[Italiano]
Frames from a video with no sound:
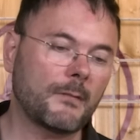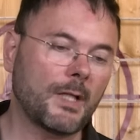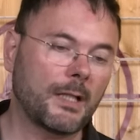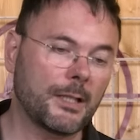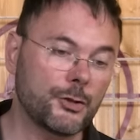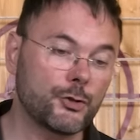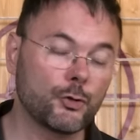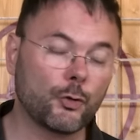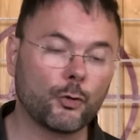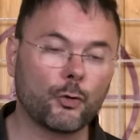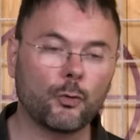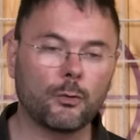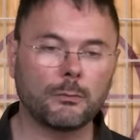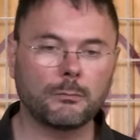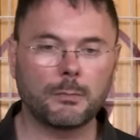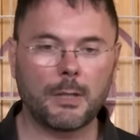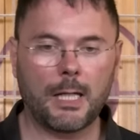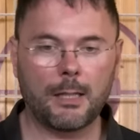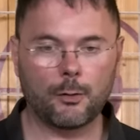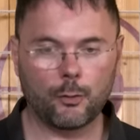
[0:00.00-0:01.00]
che sono
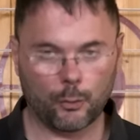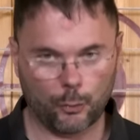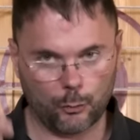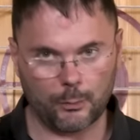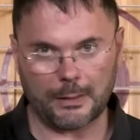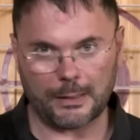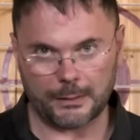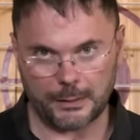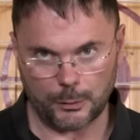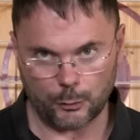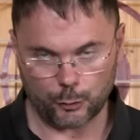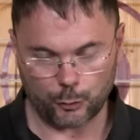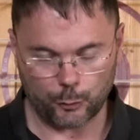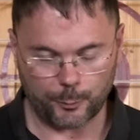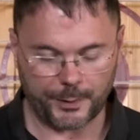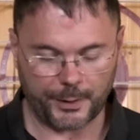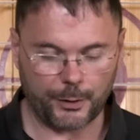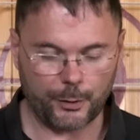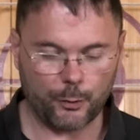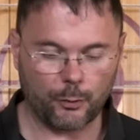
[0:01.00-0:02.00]
ancora un gradino
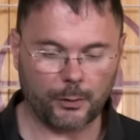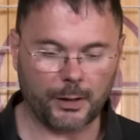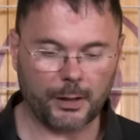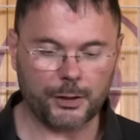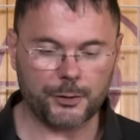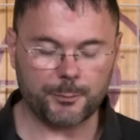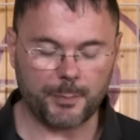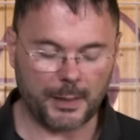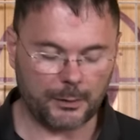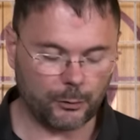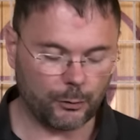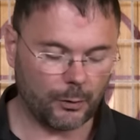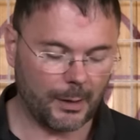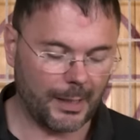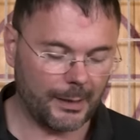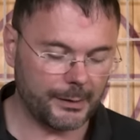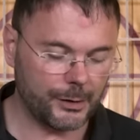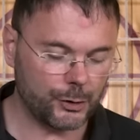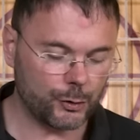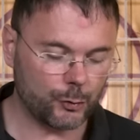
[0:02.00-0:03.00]
superiore rispetto
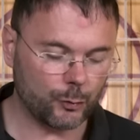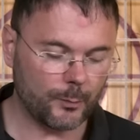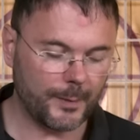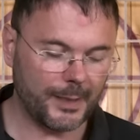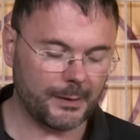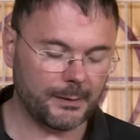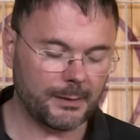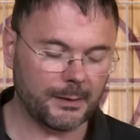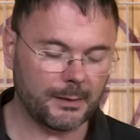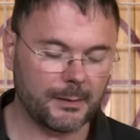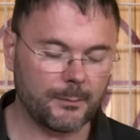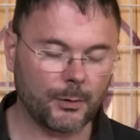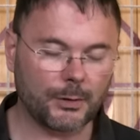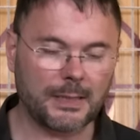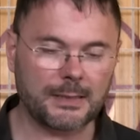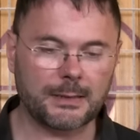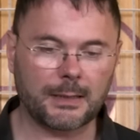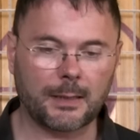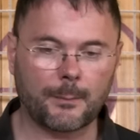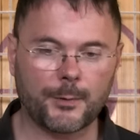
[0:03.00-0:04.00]
agli strumenti di
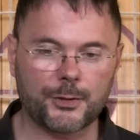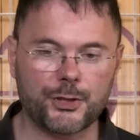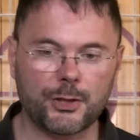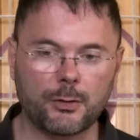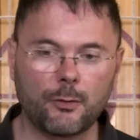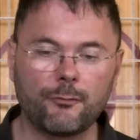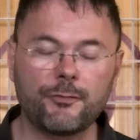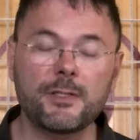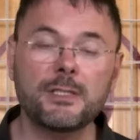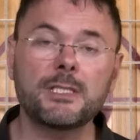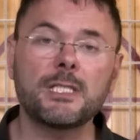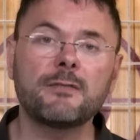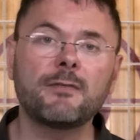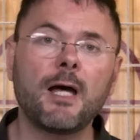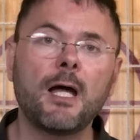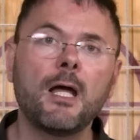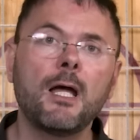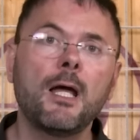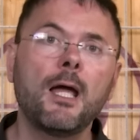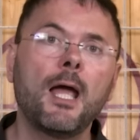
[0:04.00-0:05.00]
modesta capacità
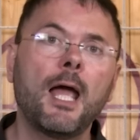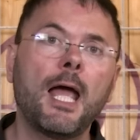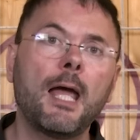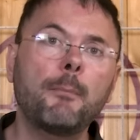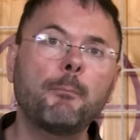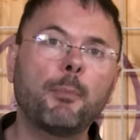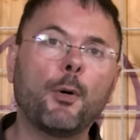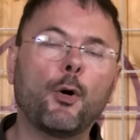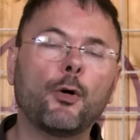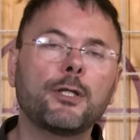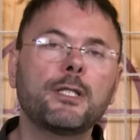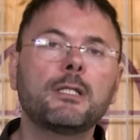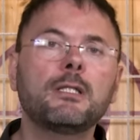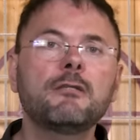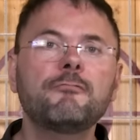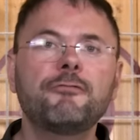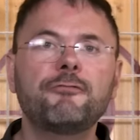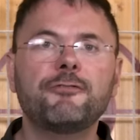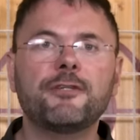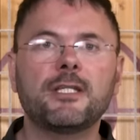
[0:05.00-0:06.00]
offensiva e poi
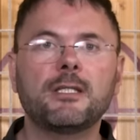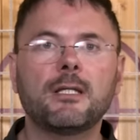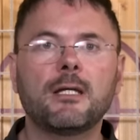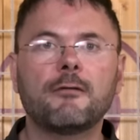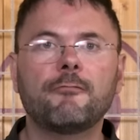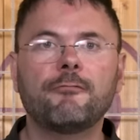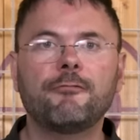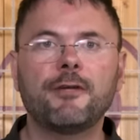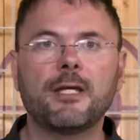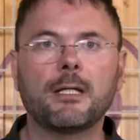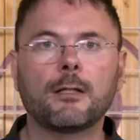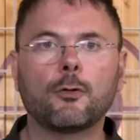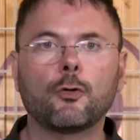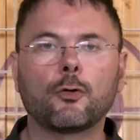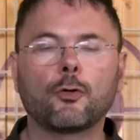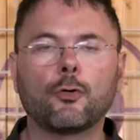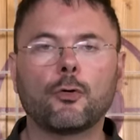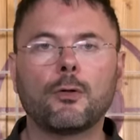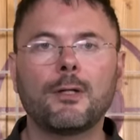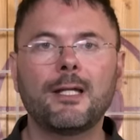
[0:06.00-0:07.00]
infine
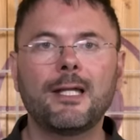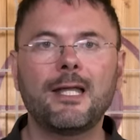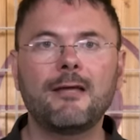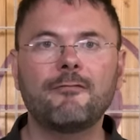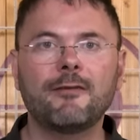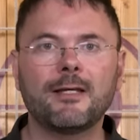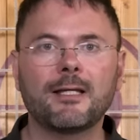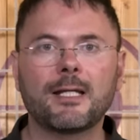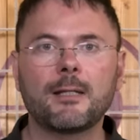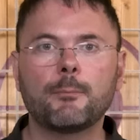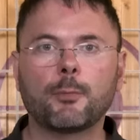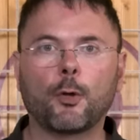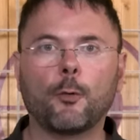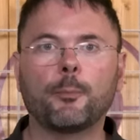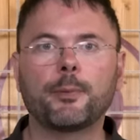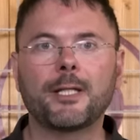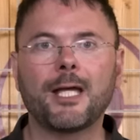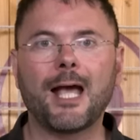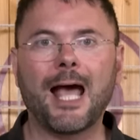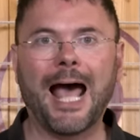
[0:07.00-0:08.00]
vengono le vere e
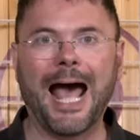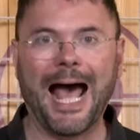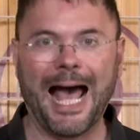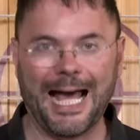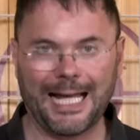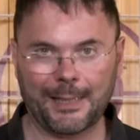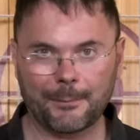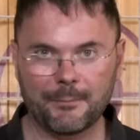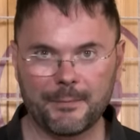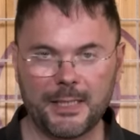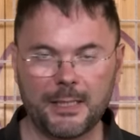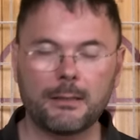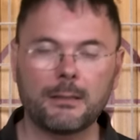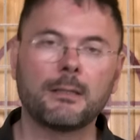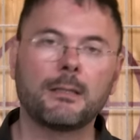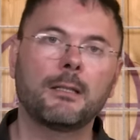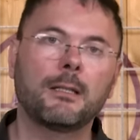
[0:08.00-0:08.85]
proprie armi